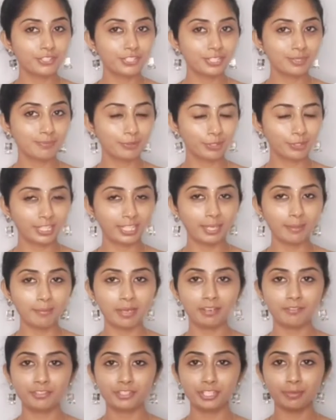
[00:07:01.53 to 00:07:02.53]
விஷயம்
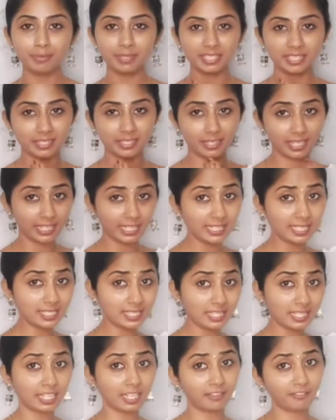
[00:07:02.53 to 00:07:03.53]
முக்கியமான விஷயம் இந்த
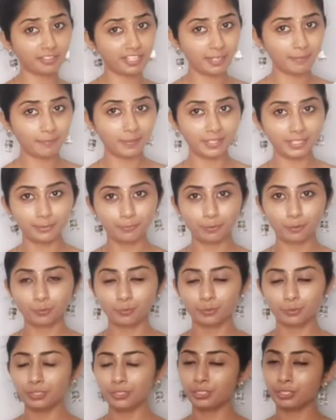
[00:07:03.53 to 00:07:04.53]
லெகின்ஸை நீங்கள் வியர் பண்ணி
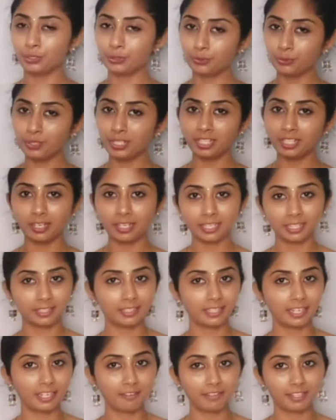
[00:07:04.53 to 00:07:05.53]
போகும்போது யூனிக்காக
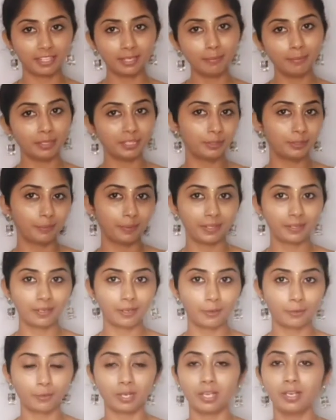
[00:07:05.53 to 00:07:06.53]
நீங்கள் தெரிவிங்க பத்து பேர்
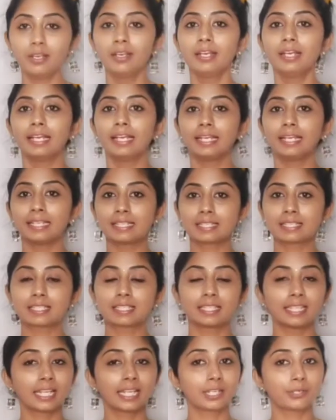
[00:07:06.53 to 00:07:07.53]
நடுவில் எஸ்
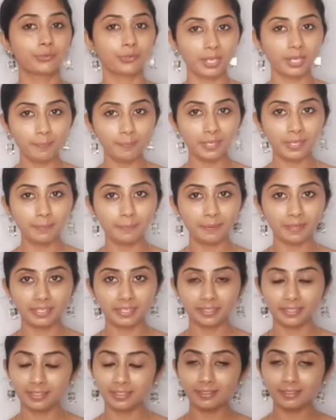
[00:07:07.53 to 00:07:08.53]
நீங்கள் ட்ரை பண்ணி
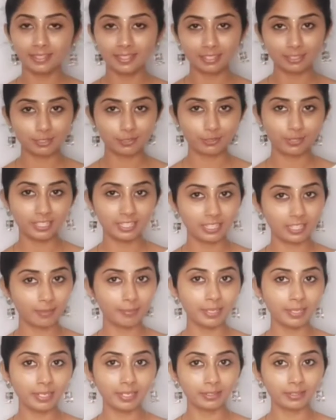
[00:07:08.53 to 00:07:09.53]
பாருங்கள் நான் சொன்னது
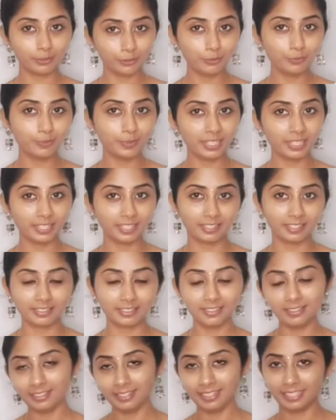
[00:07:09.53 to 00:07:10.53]
எல்லாமே
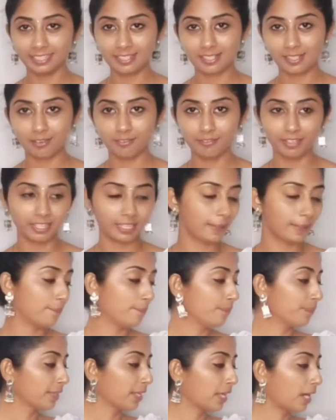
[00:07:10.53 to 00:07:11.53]
உண்மைங்கிறத நீங்கள் சொல்வீங்க
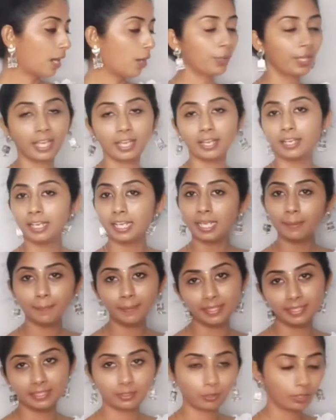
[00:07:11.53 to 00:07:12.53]
ஓகே
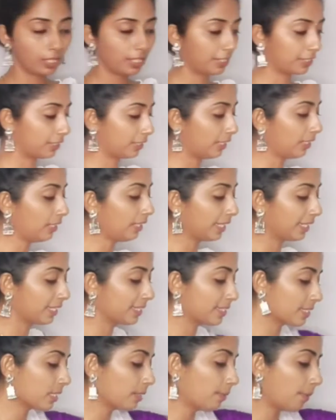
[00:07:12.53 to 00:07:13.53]
இப்போ இதுக்குள்ளே இருக்கிற
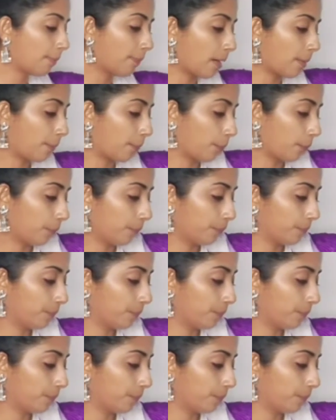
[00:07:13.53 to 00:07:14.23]
லெக்கின்ஸை நம்ம பார்ப்போம்